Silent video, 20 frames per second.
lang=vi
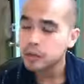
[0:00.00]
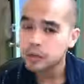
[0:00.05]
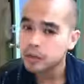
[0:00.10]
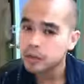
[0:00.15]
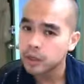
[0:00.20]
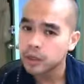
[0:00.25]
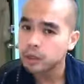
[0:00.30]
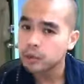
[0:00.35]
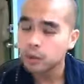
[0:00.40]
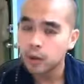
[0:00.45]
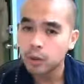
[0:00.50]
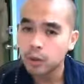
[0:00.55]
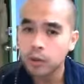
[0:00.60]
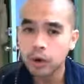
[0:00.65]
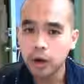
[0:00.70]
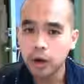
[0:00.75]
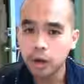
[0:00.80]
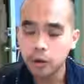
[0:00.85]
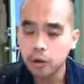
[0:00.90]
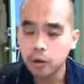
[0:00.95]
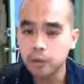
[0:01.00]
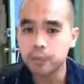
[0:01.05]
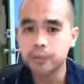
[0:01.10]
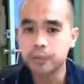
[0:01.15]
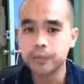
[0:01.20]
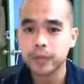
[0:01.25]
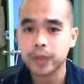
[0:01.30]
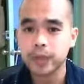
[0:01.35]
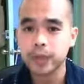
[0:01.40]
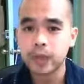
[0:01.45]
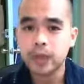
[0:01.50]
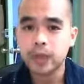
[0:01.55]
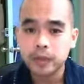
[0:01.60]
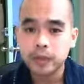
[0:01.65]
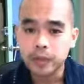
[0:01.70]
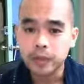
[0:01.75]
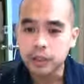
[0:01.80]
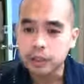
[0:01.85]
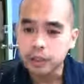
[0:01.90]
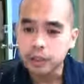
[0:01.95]
thì cũng không có luôn
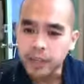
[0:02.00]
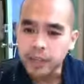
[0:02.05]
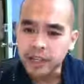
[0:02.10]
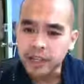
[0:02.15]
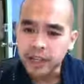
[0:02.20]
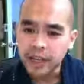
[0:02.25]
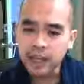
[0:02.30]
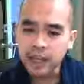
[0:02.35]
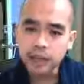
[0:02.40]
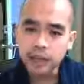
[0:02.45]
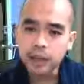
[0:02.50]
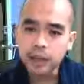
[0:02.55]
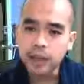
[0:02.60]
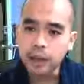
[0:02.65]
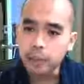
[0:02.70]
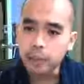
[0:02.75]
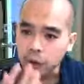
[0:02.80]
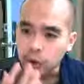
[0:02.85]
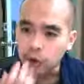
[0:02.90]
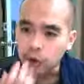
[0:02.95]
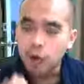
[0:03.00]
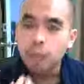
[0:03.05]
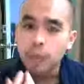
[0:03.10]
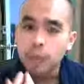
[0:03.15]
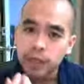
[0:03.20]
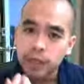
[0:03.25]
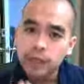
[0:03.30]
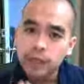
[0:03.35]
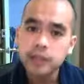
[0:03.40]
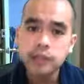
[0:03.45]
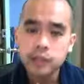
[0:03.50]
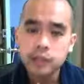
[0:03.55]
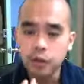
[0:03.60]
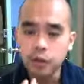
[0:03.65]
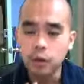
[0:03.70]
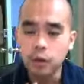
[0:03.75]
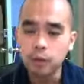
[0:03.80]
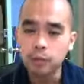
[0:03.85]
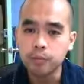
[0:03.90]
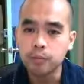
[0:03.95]
thì trường mình nghe nó vậy mình không biết cách sử
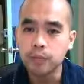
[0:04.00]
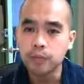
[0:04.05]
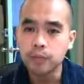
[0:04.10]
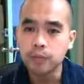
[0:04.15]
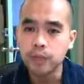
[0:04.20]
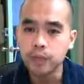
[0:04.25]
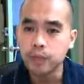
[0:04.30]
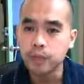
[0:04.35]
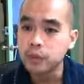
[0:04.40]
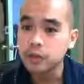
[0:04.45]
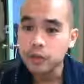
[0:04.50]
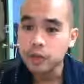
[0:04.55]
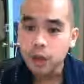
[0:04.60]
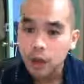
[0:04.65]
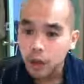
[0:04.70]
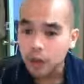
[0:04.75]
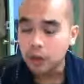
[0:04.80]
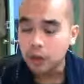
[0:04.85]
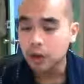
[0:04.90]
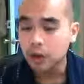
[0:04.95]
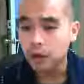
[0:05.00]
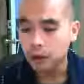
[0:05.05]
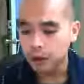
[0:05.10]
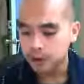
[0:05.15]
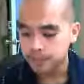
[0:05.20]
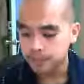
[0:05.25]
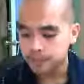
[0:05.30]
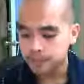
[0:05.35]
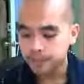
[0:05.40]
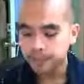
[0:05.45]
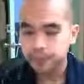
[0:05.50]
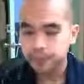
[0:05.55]
dụng thì nó sẽ rất là khó